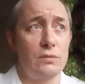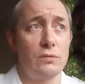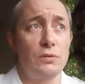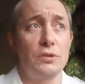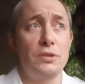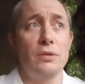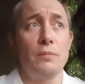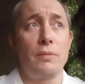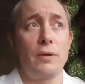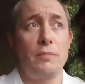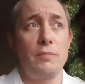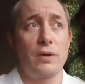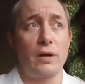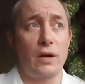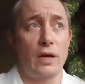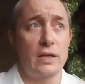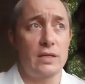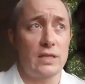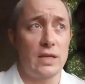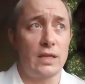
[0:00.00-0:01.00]
Вот, например,
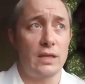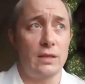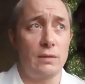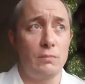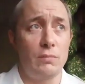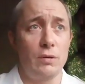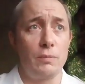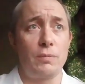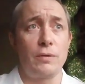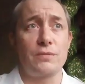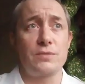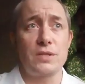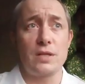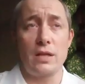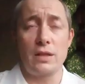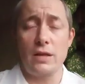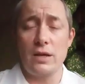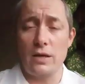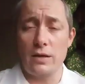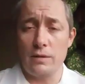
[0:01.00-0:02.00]
хотя это был
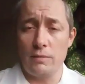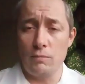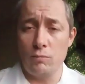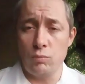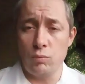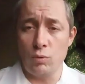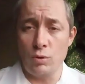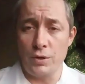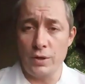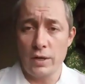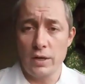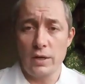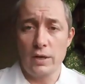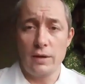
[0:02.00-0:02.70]
профессиональный бой,